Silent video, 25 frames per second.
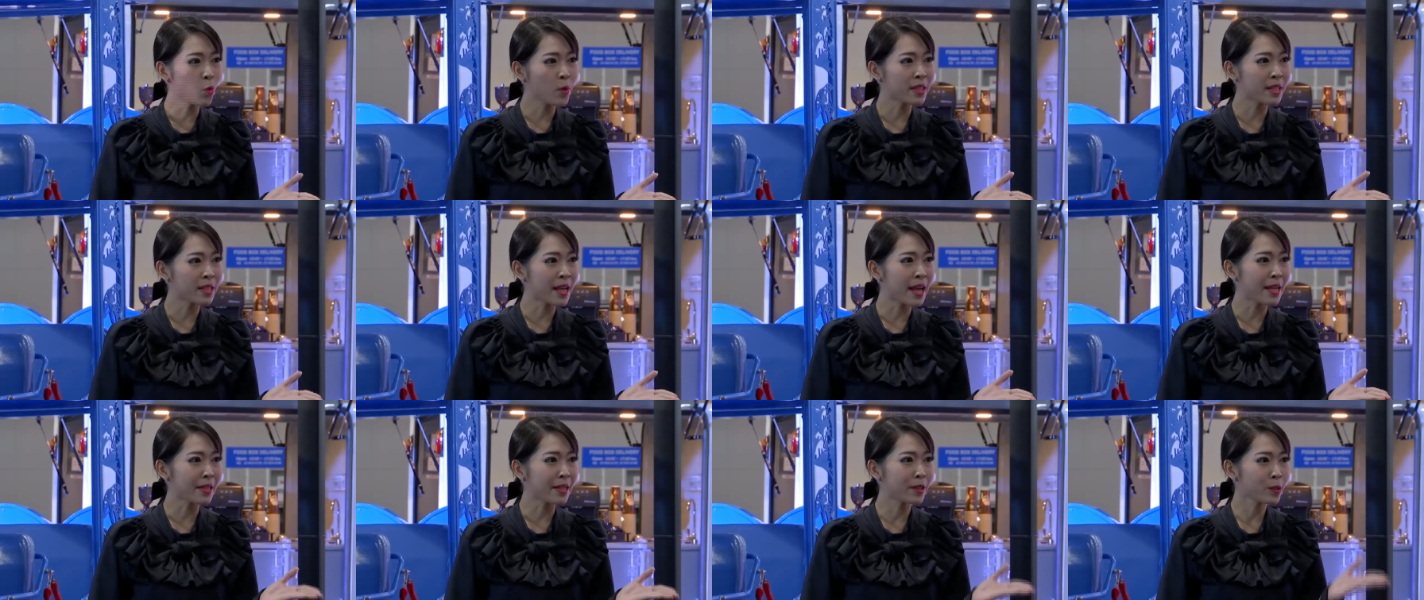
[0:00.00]
วัน
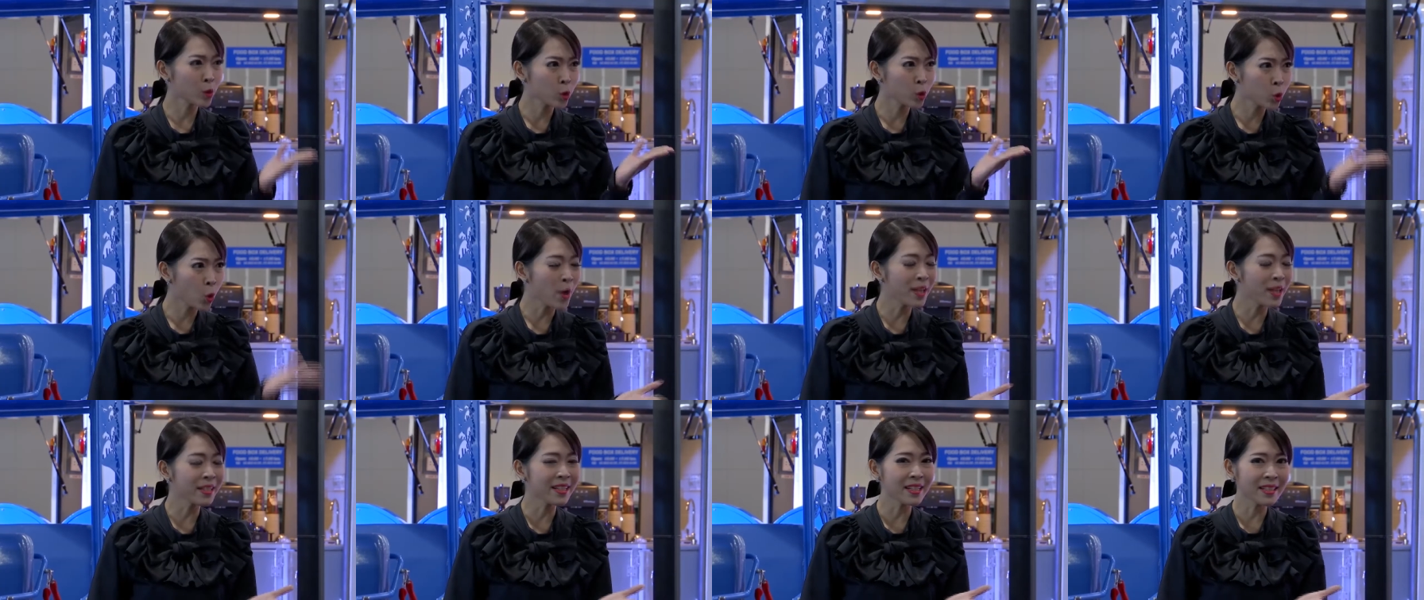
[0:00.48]
ชัยช่
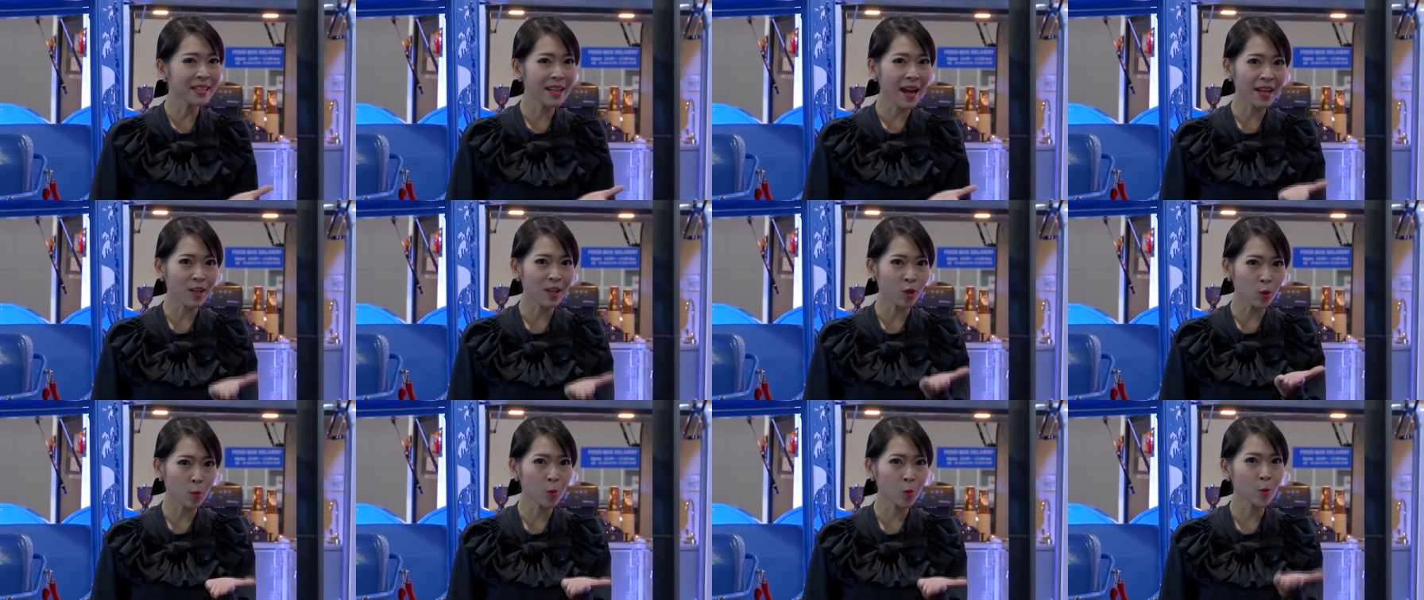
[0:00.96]
วยทิ้งท้าย
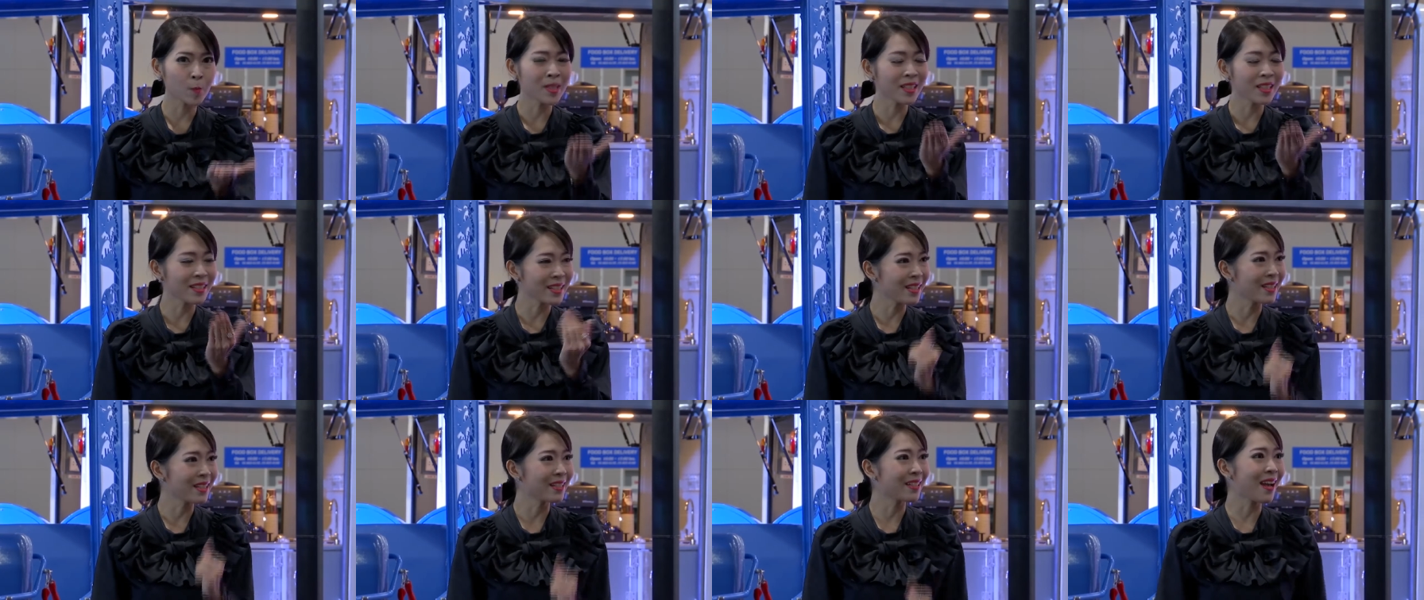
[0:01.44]
ถึงผู้ชมสัก
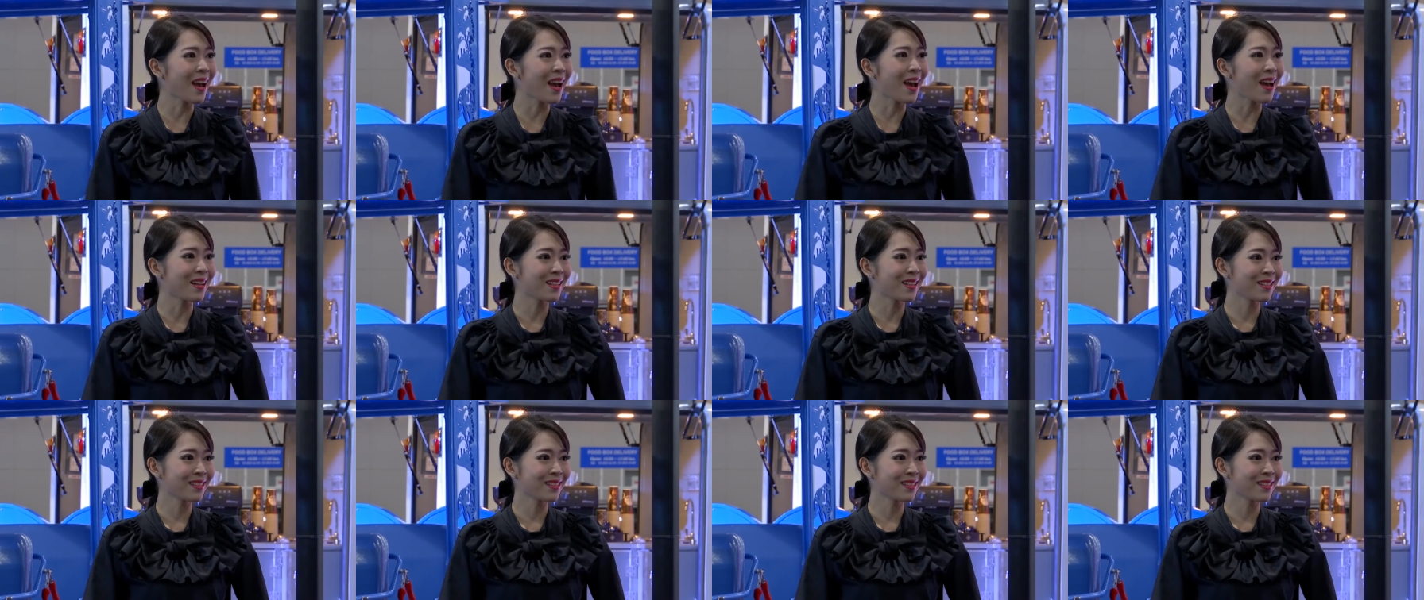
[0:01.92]
นิดนึงค่ะ